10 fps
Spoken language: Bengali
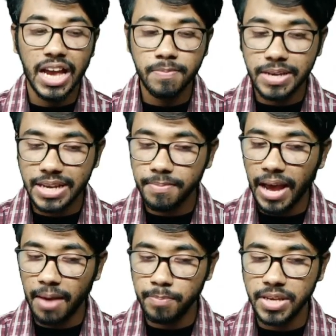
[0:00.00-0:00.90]
আই বিকেম
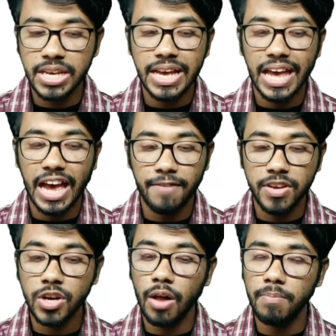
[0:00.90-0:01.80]
হ্যাপি
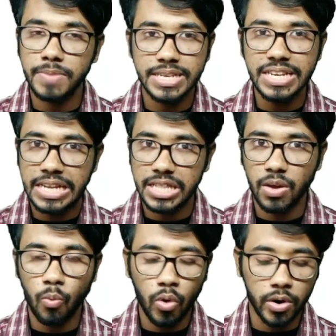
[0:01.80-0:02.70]
হ্যাভিং কমপ্লিটেড
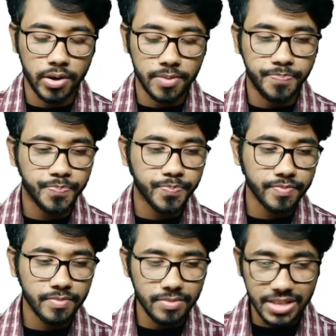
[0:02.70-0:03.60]
দ্য ওয়ার্ক
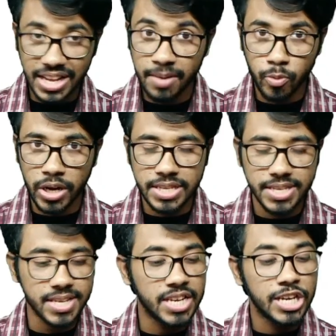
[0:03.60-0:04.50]
এরপরে
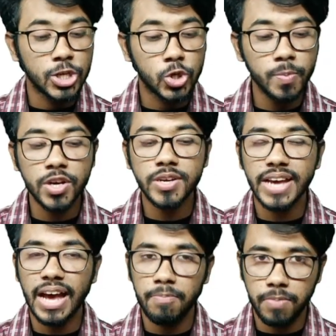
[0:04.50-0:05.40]
আছে সুমি
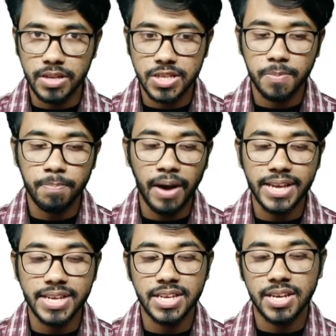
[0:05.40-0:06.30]
গট অ্যাপ্লাস বাই